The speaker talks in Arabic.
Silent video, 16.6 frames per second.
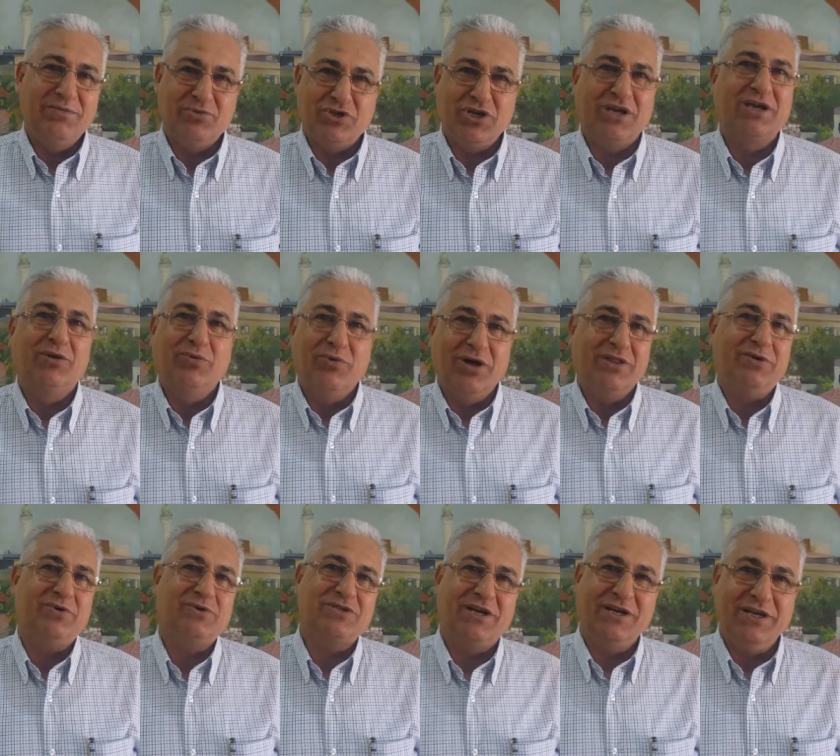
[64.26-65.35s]
بشكل
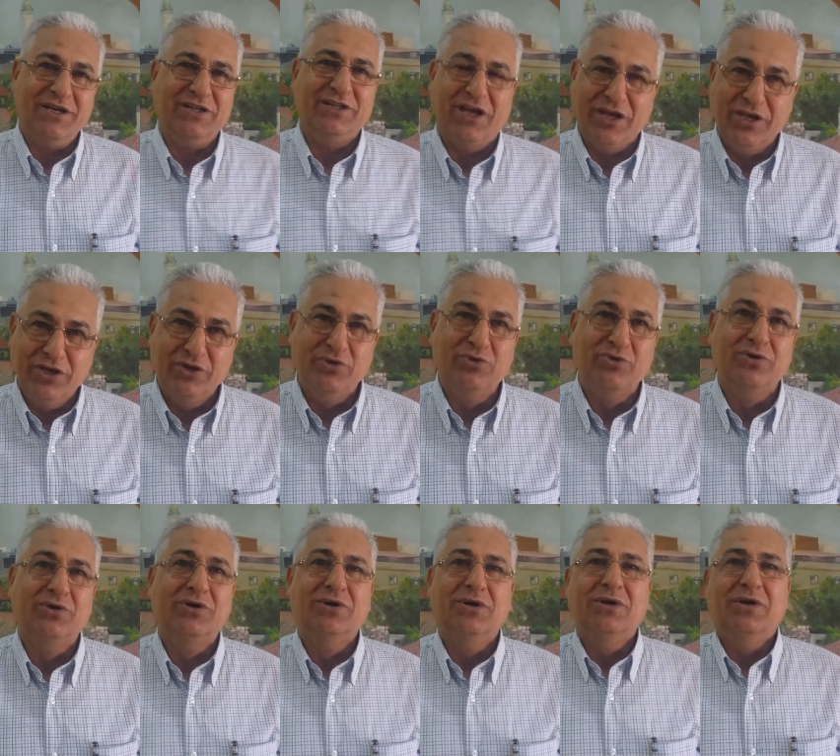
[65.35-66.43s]
واضح وصريح تأييده
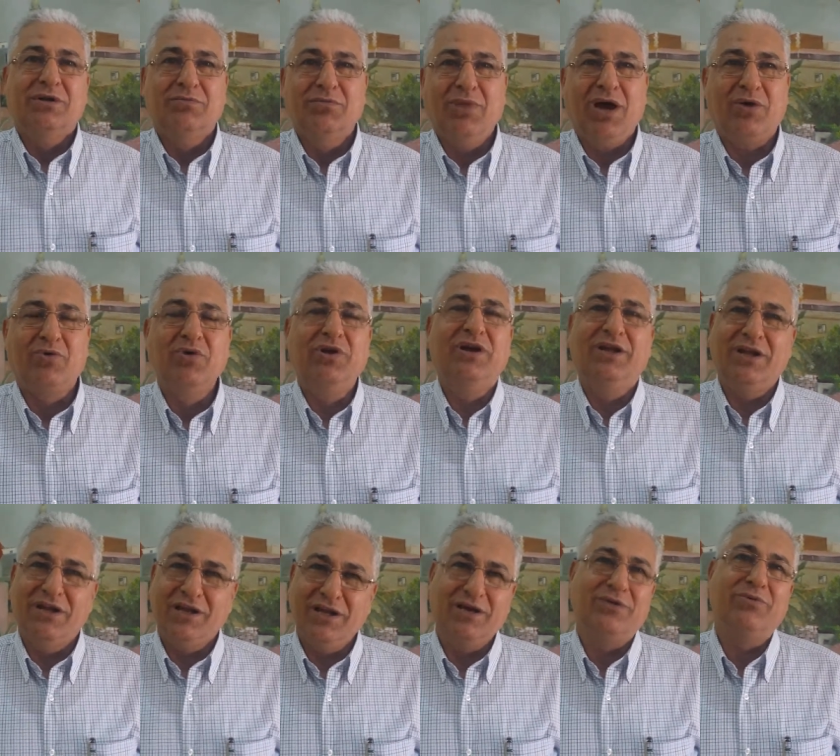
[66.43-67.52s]
مع كل
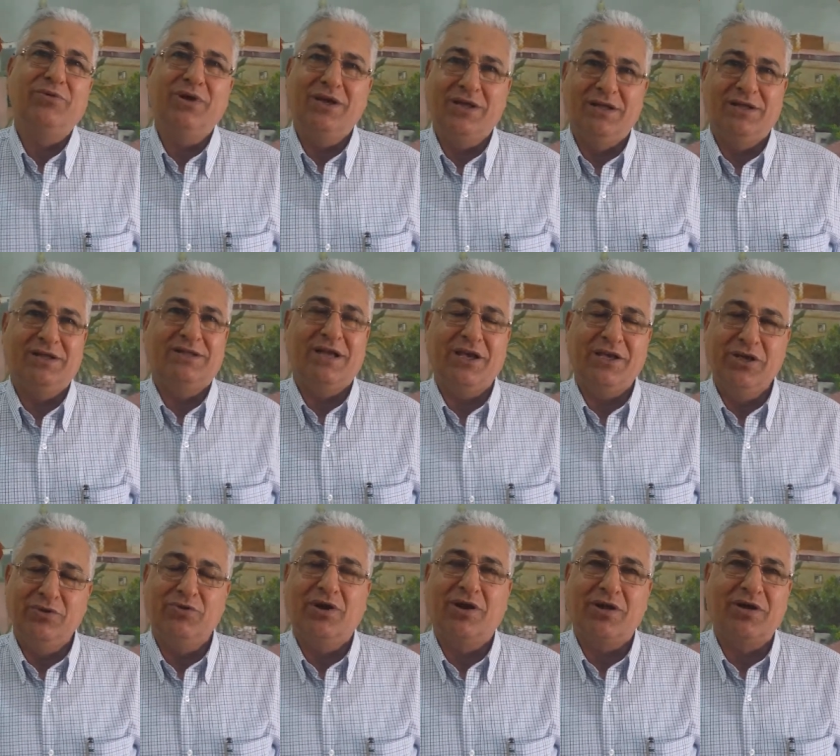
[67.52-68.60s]
الاخوه
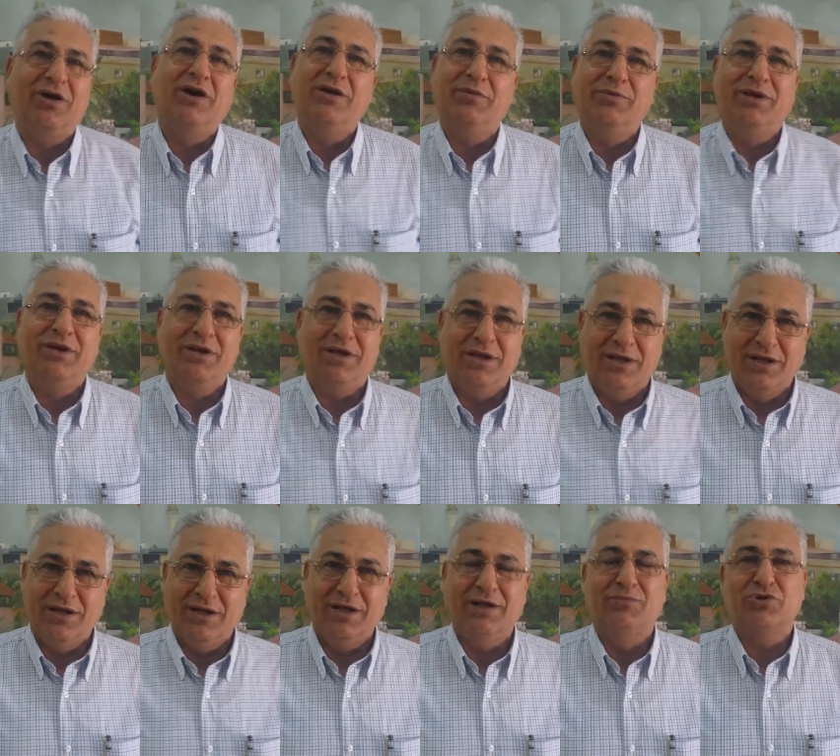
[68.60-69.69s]
تأييده للقائمه
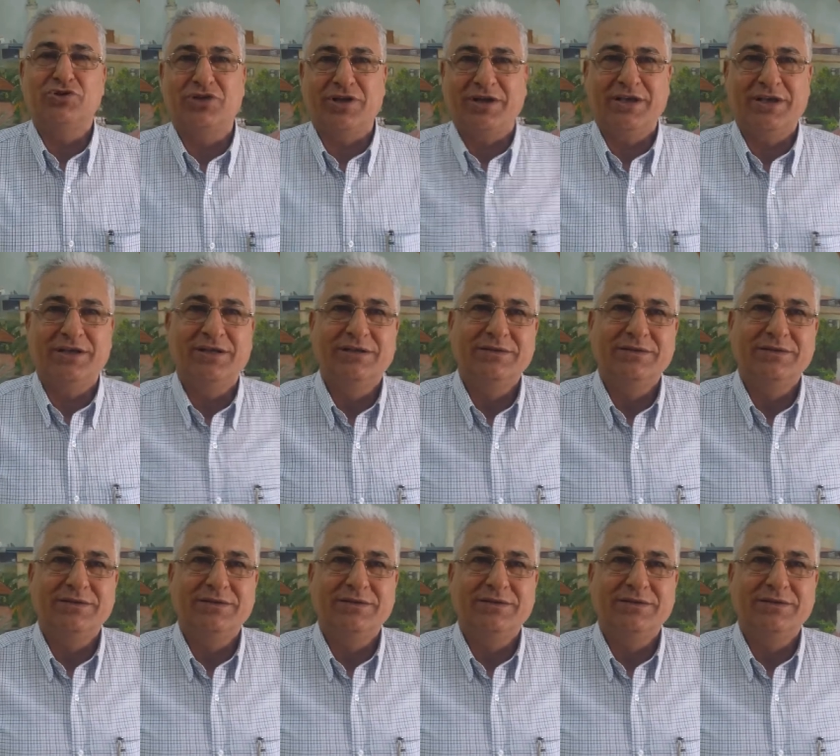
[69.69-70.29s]
المشتركه.